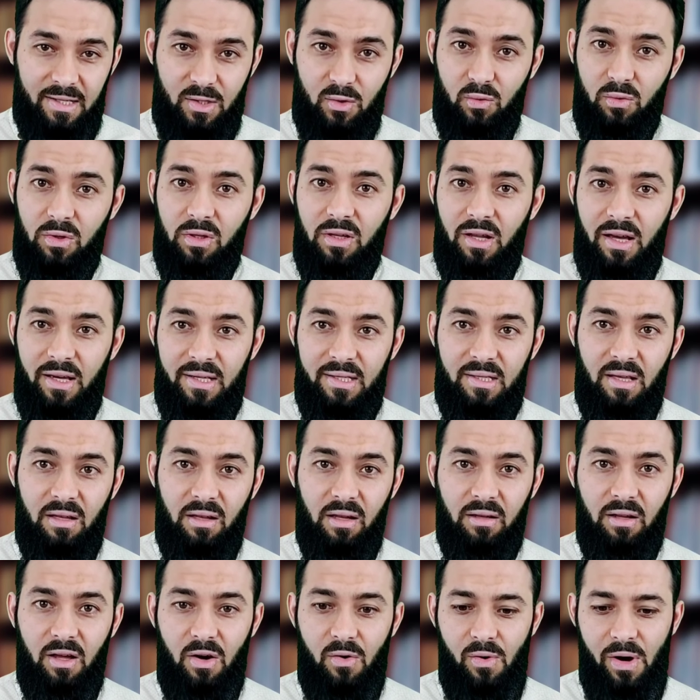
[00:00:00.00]
رسول الله
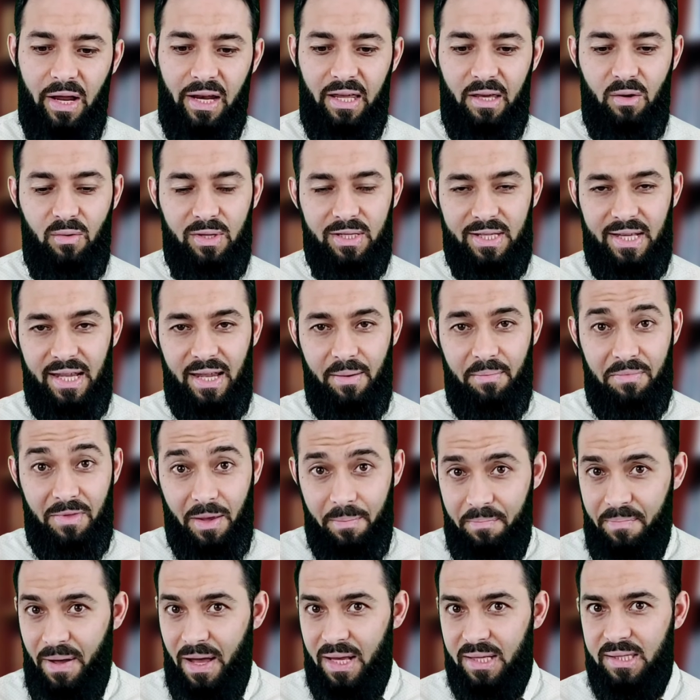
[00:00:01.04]
صلى الله عليه وسلم
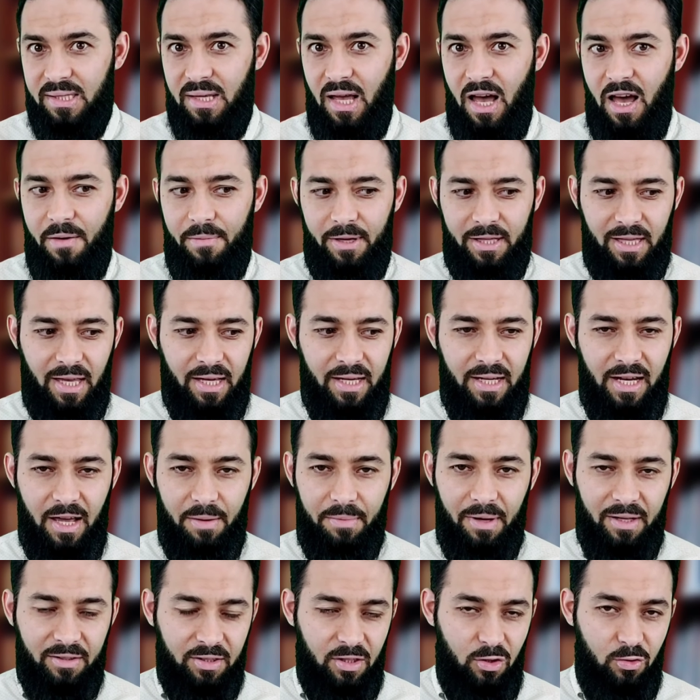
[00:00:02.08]
نبه الصحابة
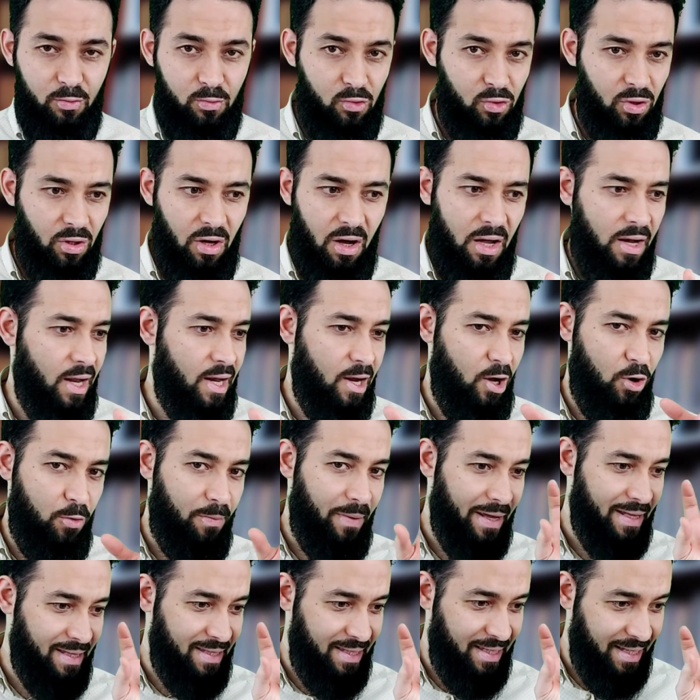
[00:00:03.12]
إلى بعض الأمور قال
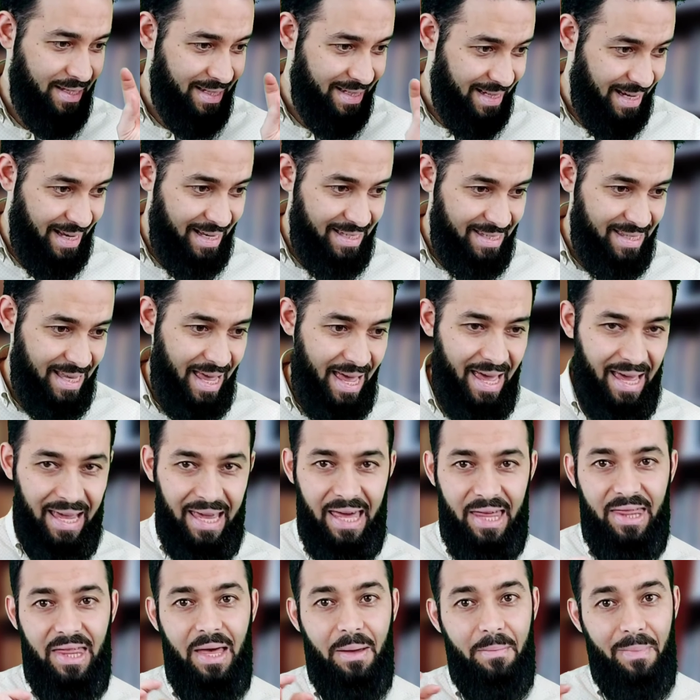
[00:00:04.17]
لهم الدين ليس
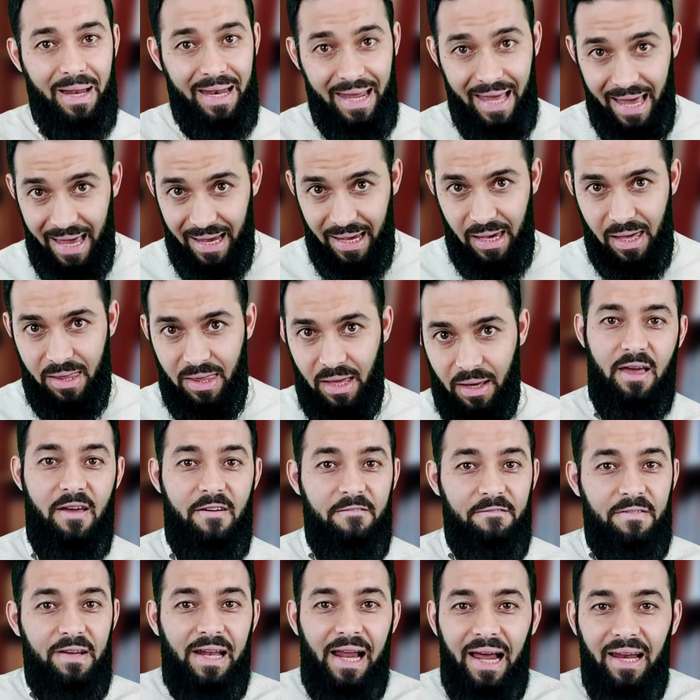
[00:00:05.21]
هكذا بل هكذا
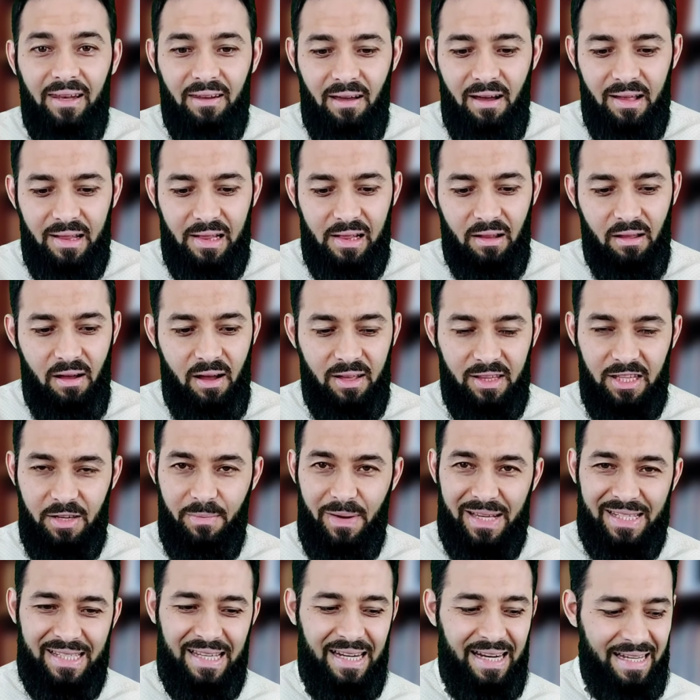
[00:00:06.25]
في الحلقات
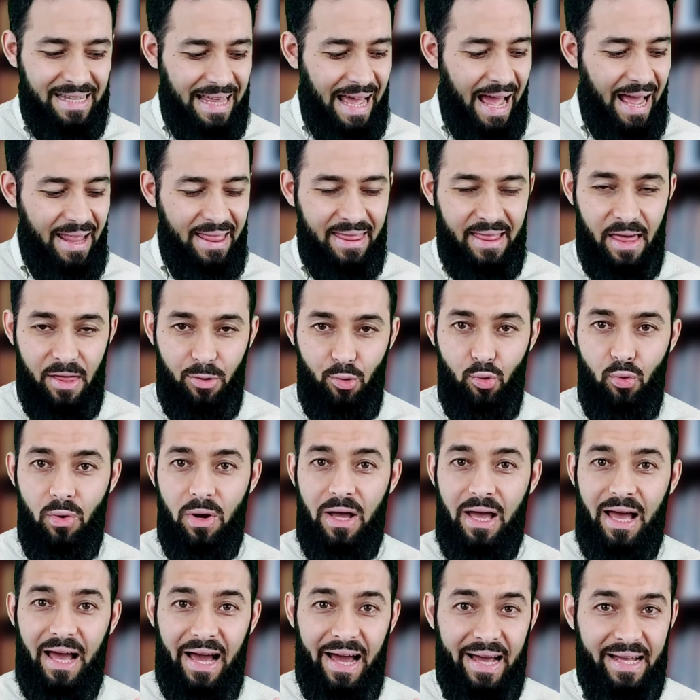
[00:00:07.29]
القادمة سنتحدث
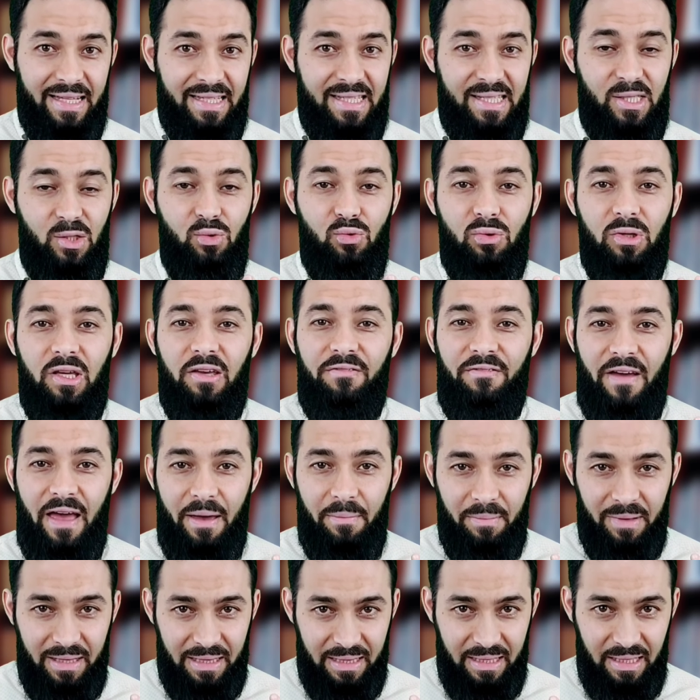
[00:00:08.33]
عن سوء
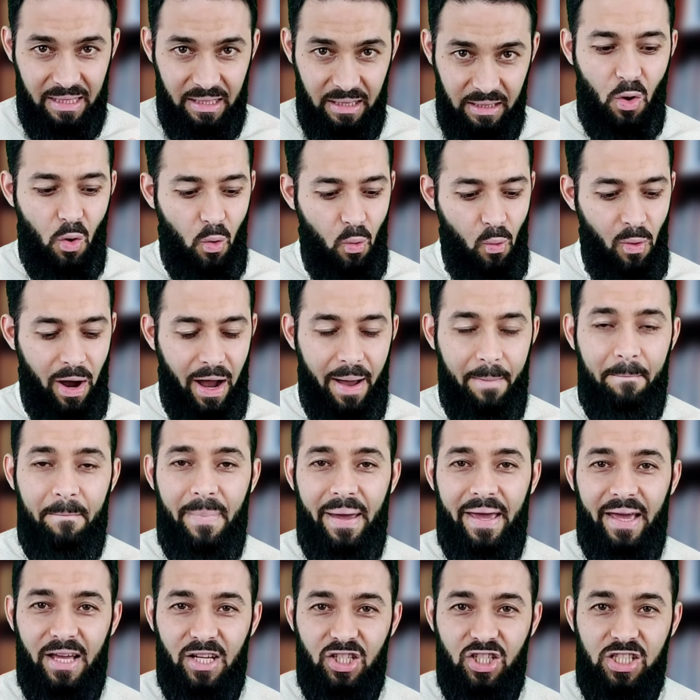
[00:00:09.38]
فهم الدين
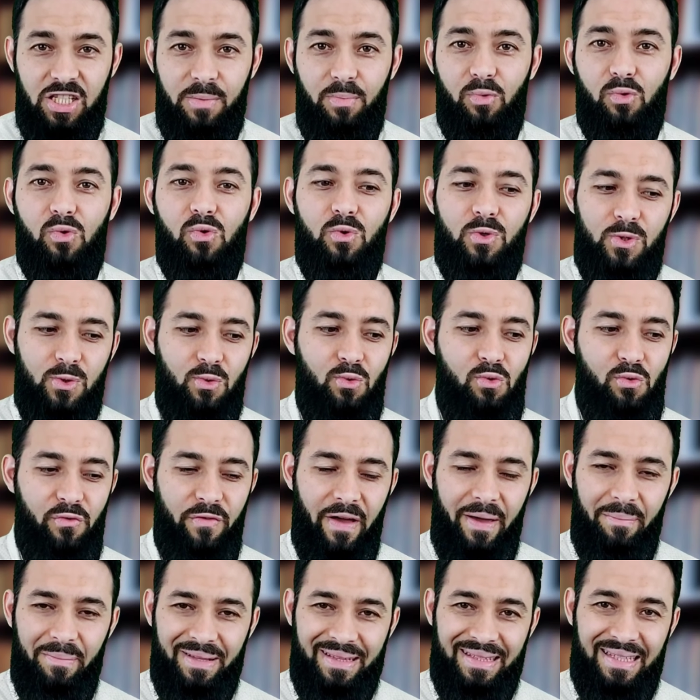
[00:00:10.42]
وعما يجلبه سوء
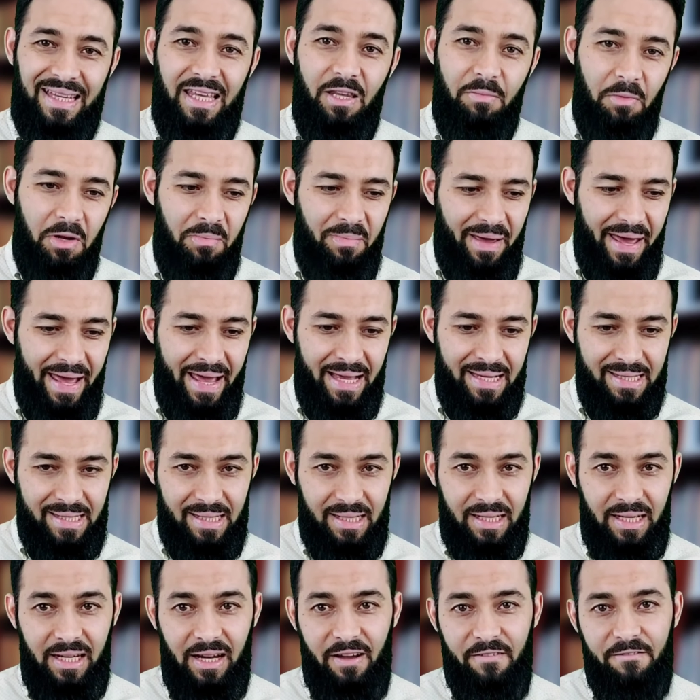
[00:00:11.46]
فهم الدين من
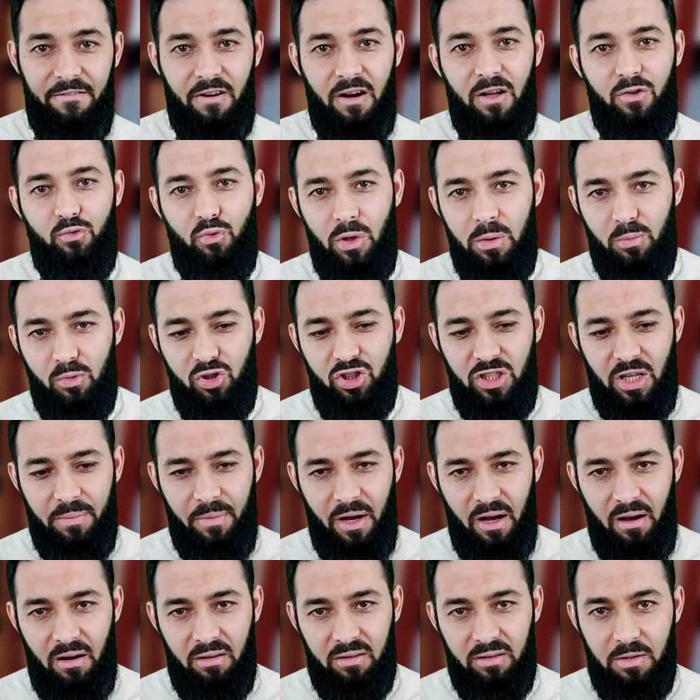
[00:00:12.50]
مآسي للأفراد
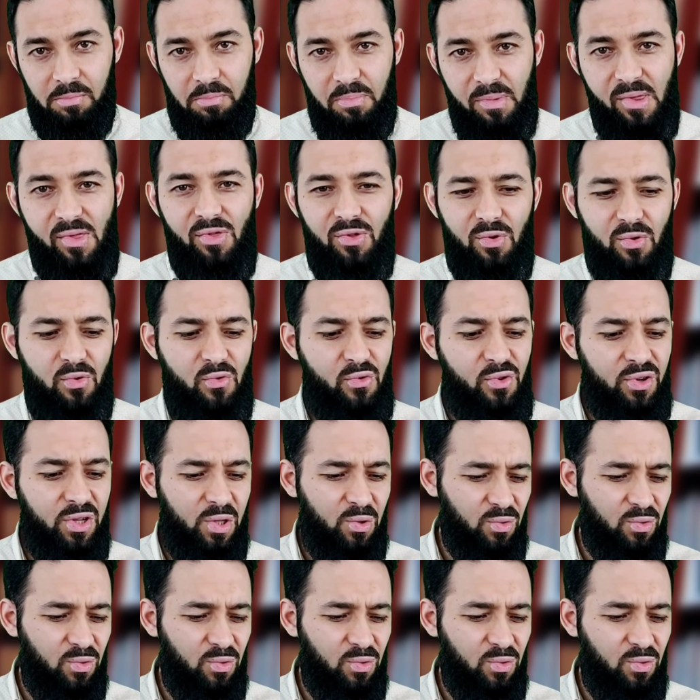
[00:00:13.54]
والمجتمعات من ظهور